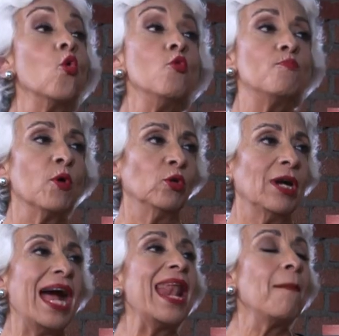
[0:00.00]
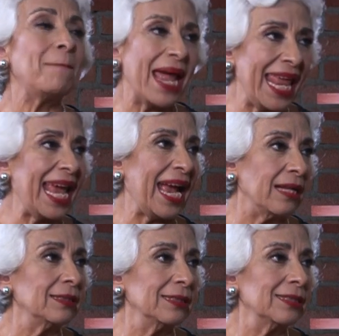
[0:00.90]
culpo a la pareja
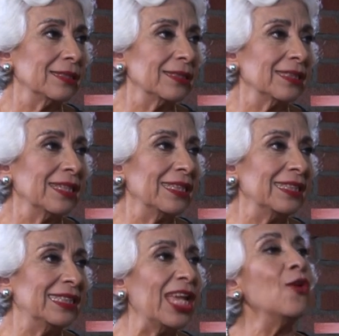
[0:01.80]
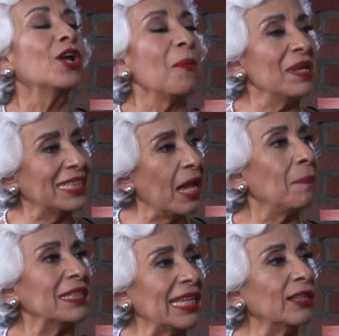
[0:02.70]
de lo que me está
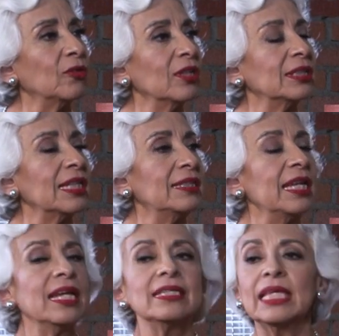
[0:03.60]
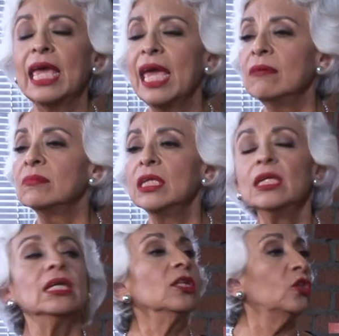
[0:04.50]
pasando? Es decir, es que
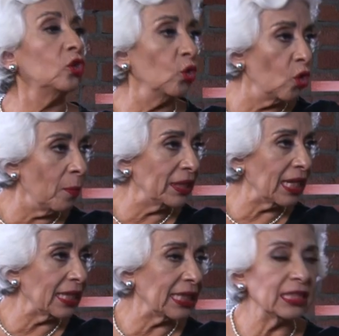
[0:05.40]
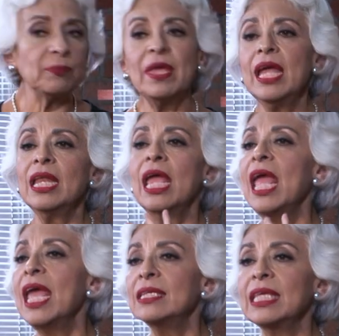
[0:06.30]
tú no me tratas bien,
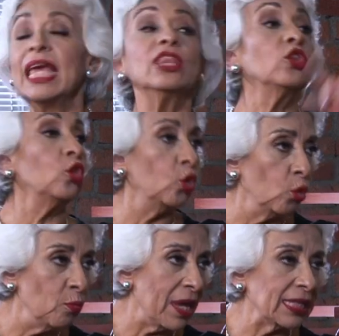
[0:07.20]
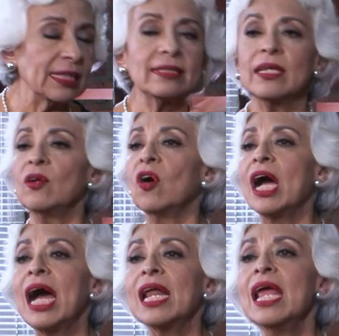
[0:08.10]
es que tú me haces
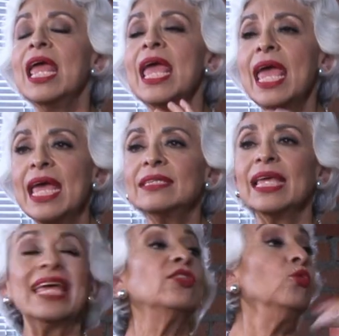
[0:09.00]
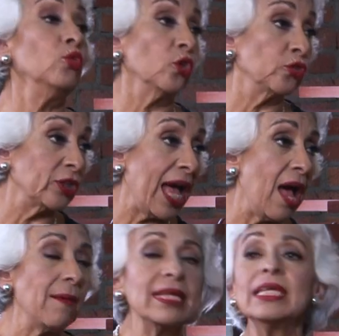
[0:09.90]
enojar, es que tú no
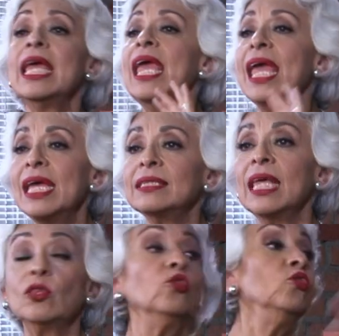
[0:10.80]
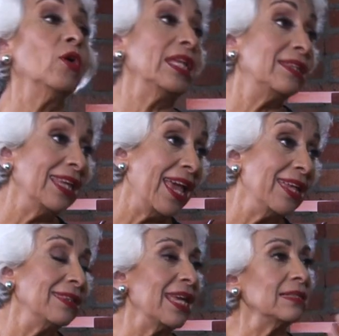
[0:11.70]
sabes, es que tú no
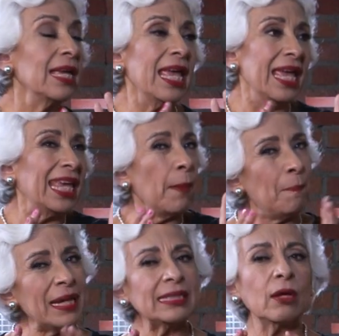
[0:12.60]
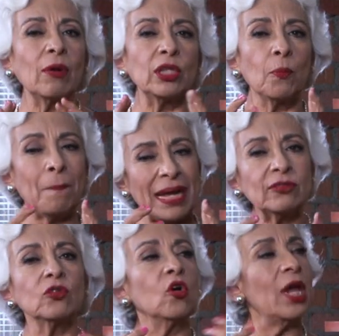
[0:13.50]
entiendes. ¿Qué pasa cuando
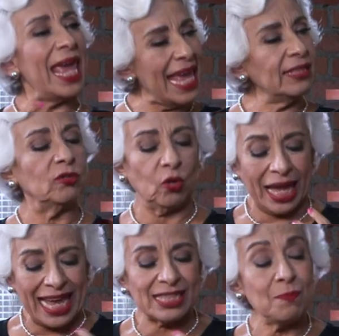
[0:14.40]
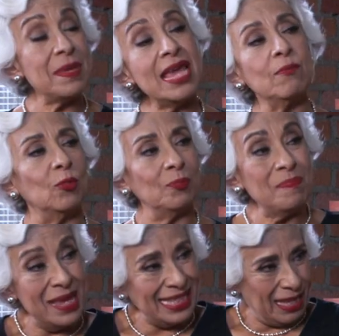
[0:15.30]
paso esto que es
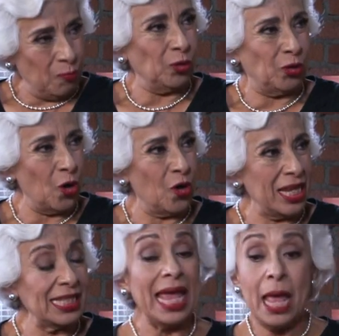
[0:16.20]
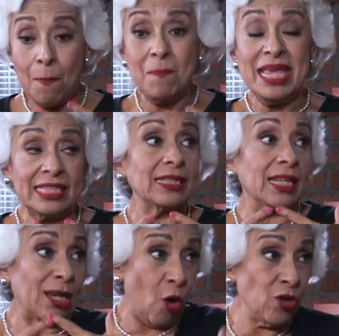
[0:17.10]
mis emociones, mis
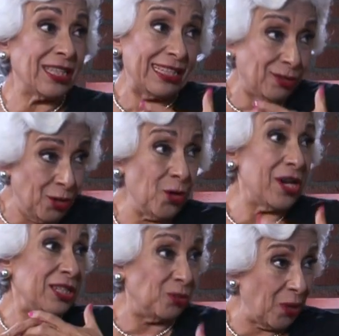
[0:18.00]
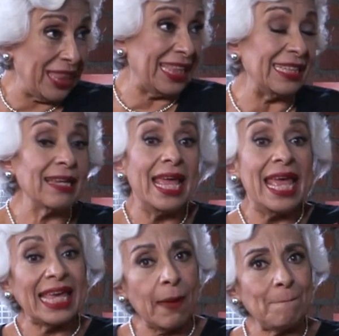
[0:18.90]
cosas no resueltas?
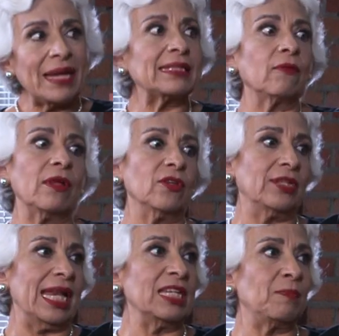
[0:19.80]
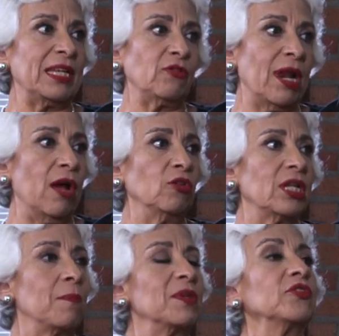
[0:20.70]
¿Qué pasa cuando se las paso a la
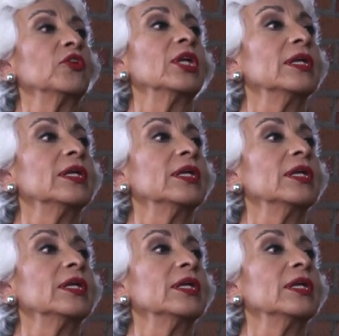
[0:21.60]
otra persona?